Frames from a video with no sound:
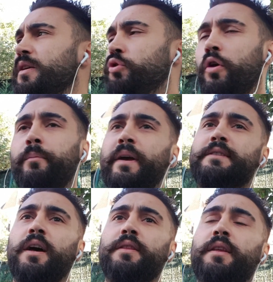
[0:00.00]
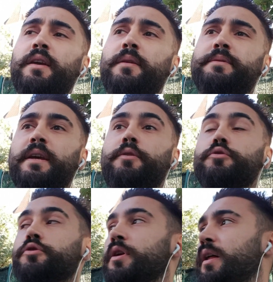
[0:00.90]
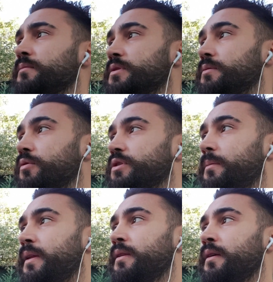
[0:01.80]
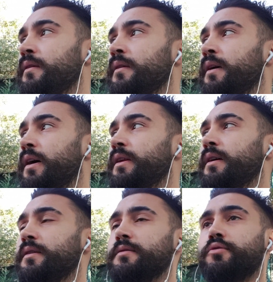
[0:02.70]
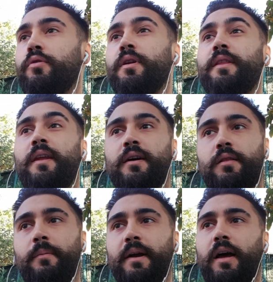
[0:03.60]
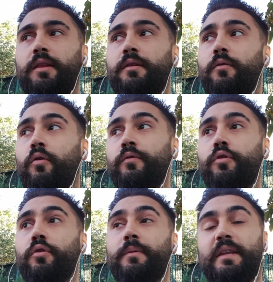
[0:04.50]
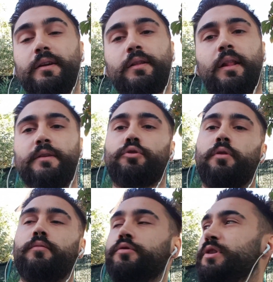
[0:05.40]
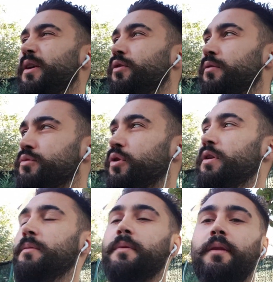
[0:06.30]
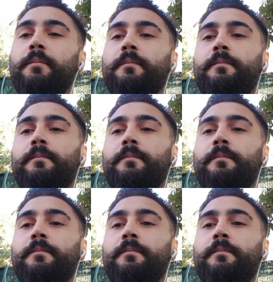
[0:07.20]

4-5 saatte gidip 800 lira almıştım o zaman. Hani sonradan aklıma geldi. O videoyu bitirdikten sonra bunu çekiyorum söyleyeyim dedim.